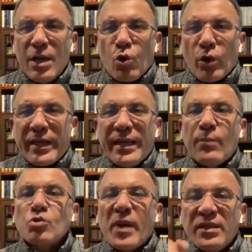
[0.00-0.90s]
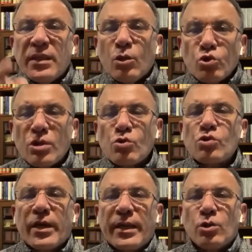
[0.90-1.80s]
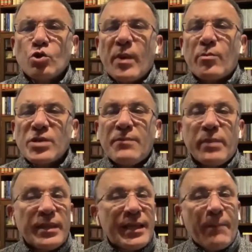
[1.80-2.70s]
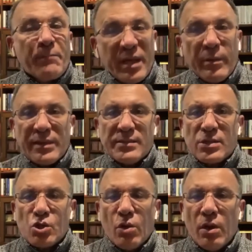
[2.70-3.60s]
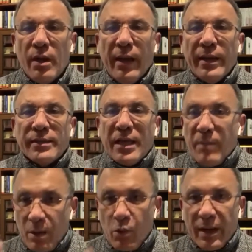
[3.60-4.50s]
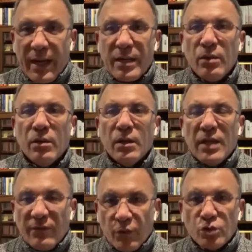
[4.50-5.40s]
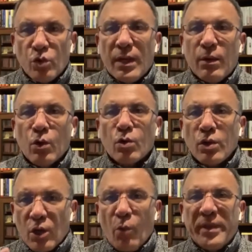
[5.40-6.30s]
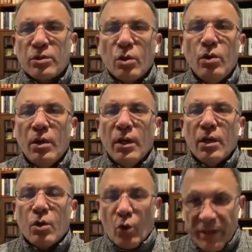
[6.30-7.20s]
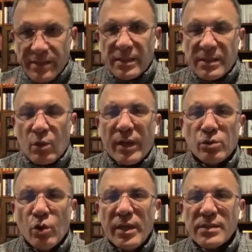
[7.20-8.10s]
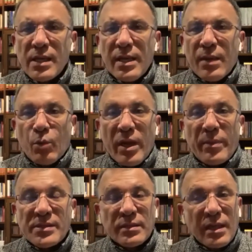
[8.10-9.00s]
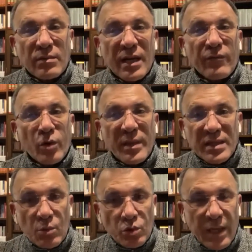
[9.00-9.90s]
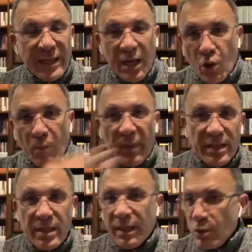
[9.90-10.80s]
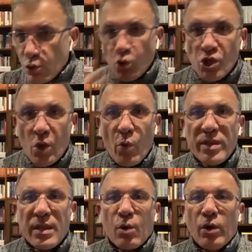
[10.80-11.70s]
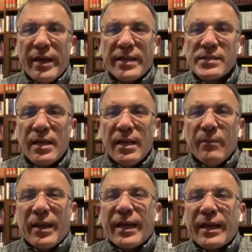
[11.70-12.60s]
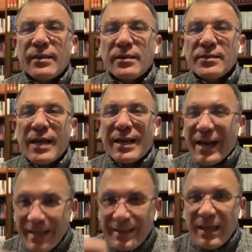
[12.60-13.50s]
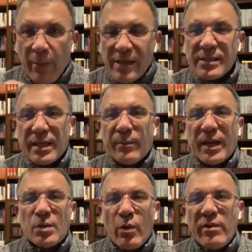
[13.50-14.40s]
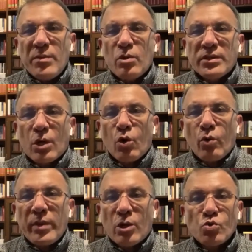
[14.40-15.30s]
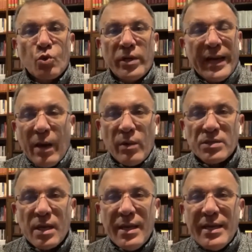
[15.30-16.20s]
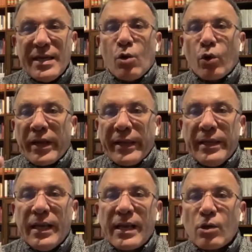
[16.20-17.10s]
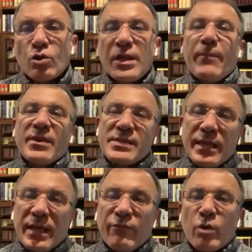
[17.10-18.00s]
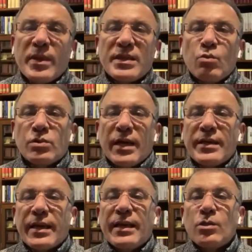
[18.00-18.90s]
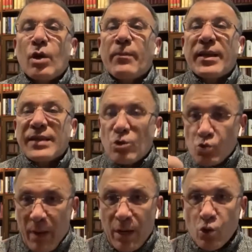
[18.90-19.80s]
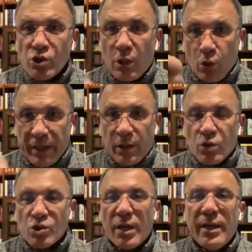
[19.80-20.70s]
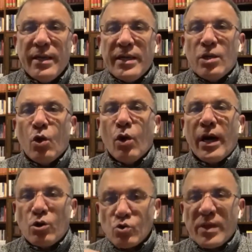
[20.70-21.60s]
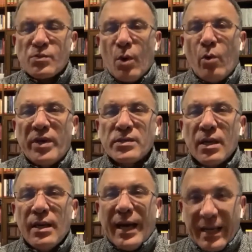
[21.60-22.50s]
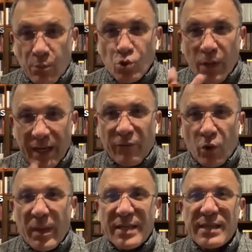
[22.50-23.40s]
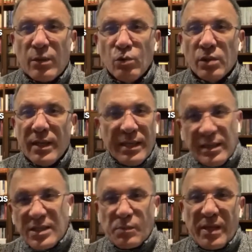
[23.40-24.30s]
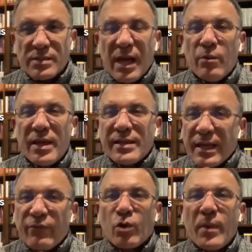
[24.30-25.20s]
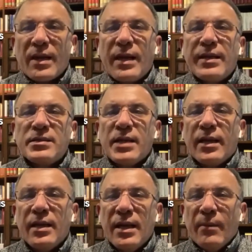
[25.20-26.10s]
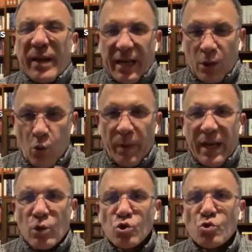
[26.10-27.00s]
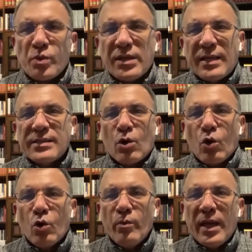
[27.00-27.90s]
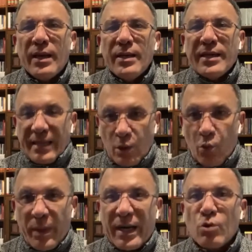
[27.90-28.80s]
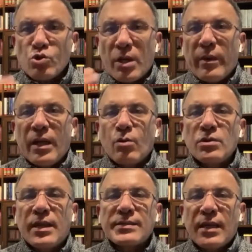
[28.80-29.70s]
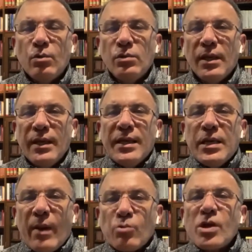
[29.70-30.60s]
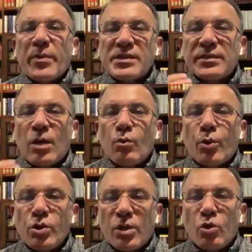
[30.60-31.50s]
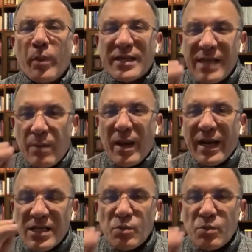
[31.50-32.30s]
Corregiremos 22 de esos decretos, vamos a impedir la privatización del Banco Agrario, del Fondo del Ahorro, de Copetrol, con estas derogatorias, voy a presentar una reforma tributaria en compañía de otros 50 colegas para garantizar la renta básica para 9 millones de colombianos vulnerables y corregir el error de la pasada reforma tributaria que le dio la plata a los bancos y a los ricos y no a los más pobres. Haremos una reforma a la salud indispensable, hay que reformar la ley 100 para recuperar los hospitales de Colombia y recuperar a los trabajadores de la salud y vamos a presentar un proyecto para salvar las